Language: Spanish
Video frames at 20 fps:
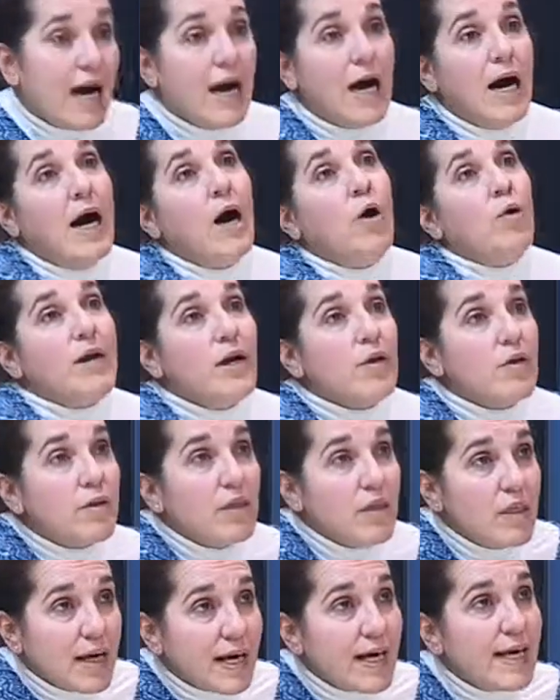ahora nos
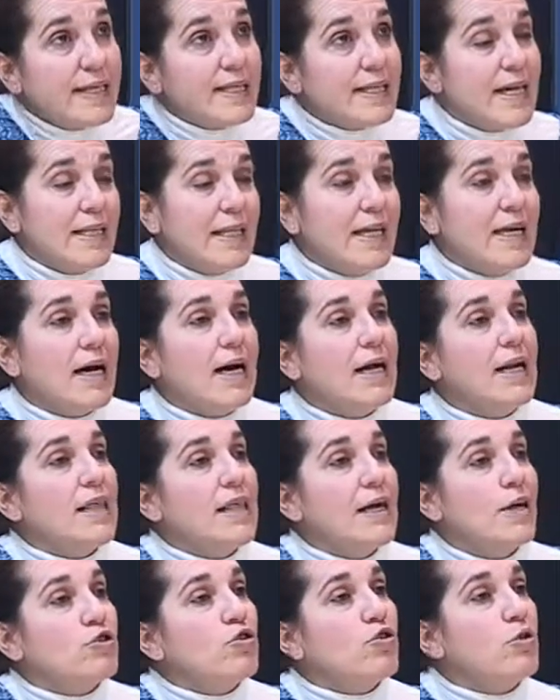dice que intentan
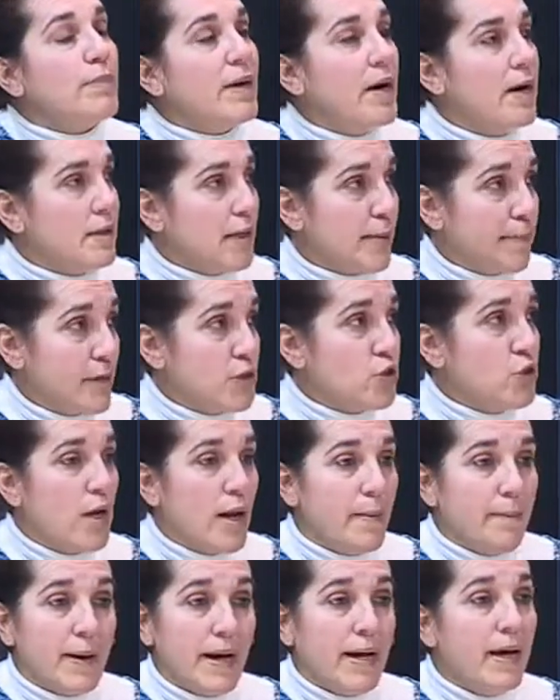agilizar todo para el traspaso de
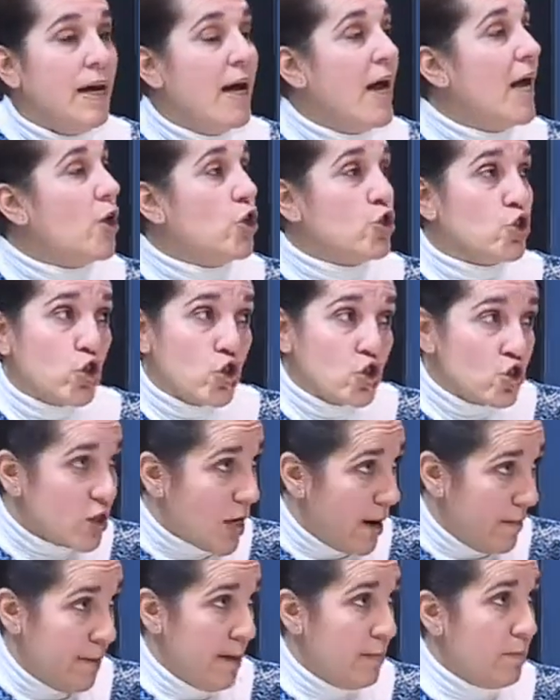la paz. Nosotros
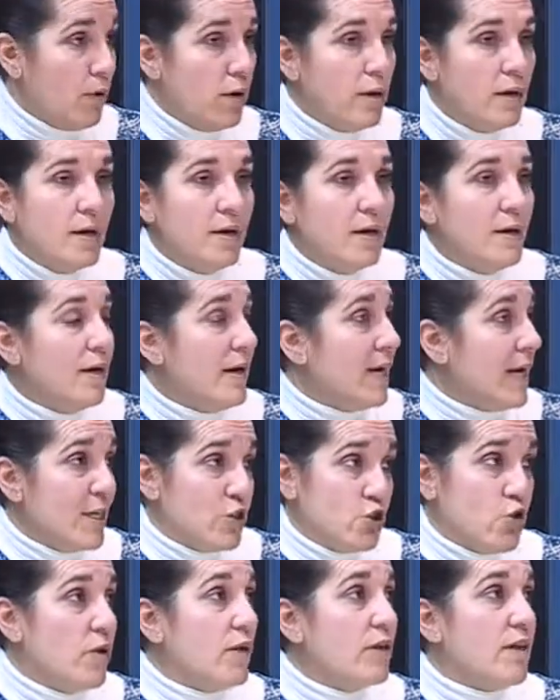sabemos que
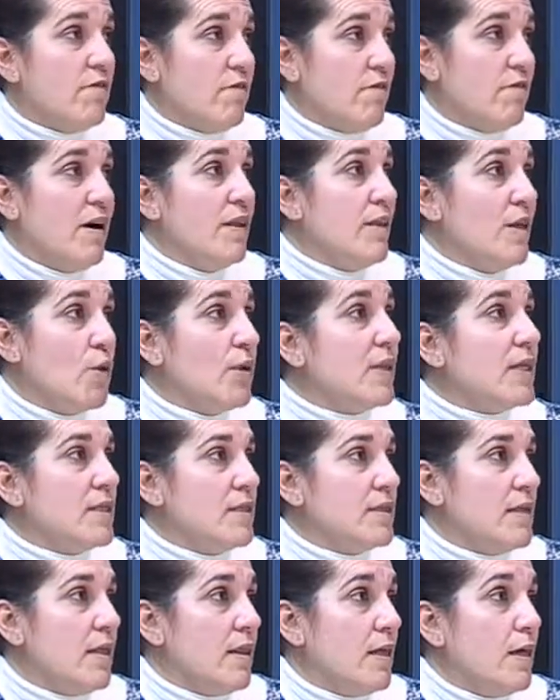eso no es tan fácil, no es
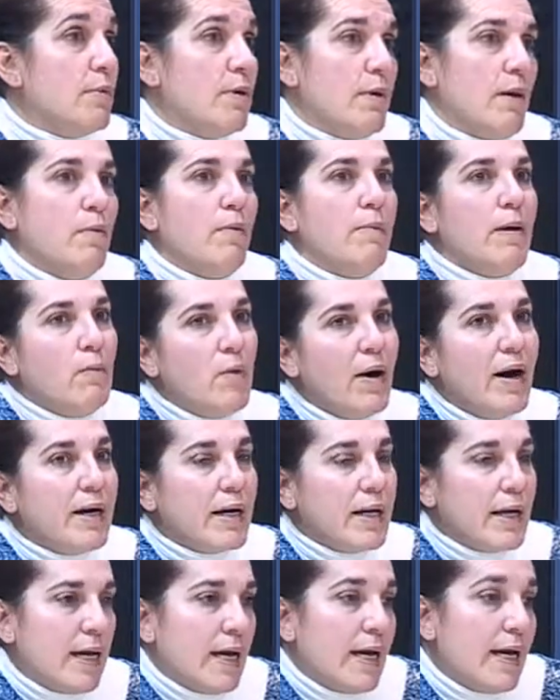tan sencillo, pero vamos, vamos a
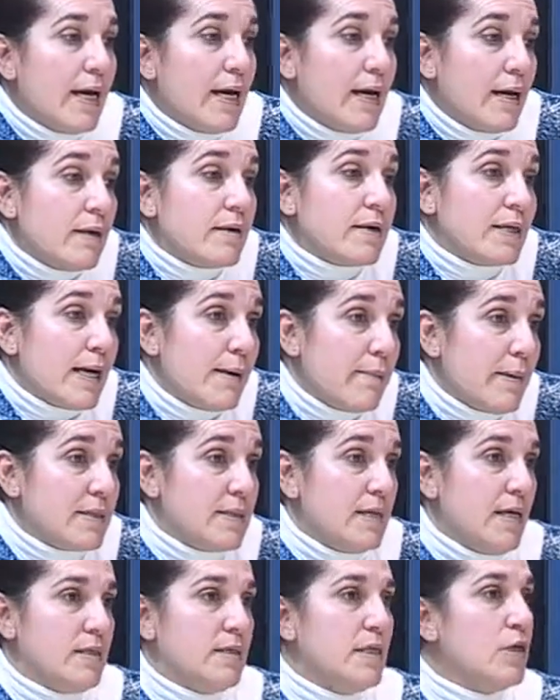creer que va a
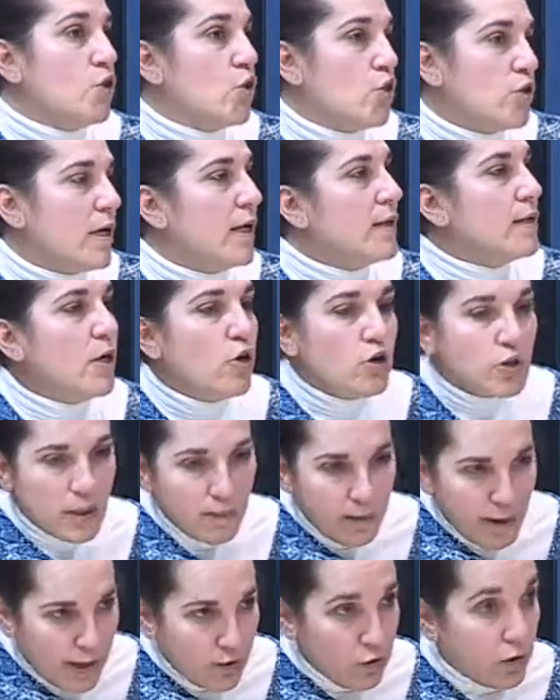ser así. No obstante, los
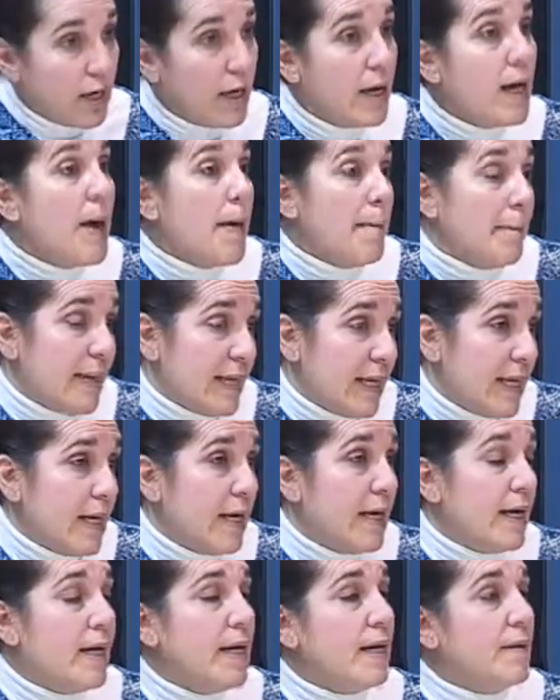trabajadores,
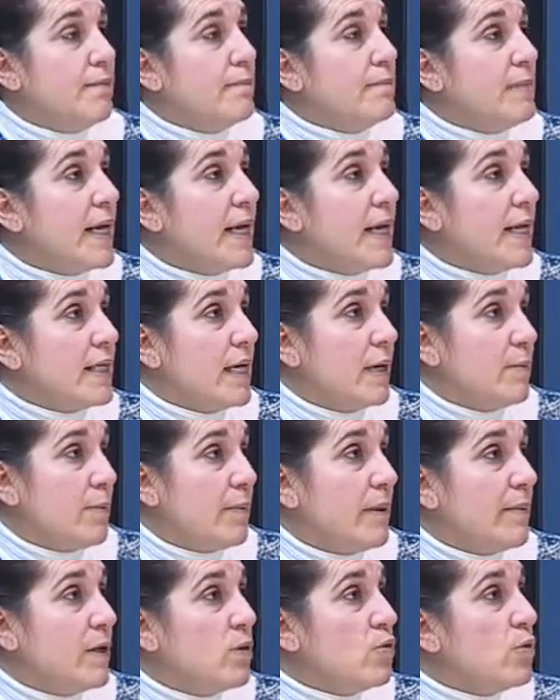mañana viernes tenemos previsto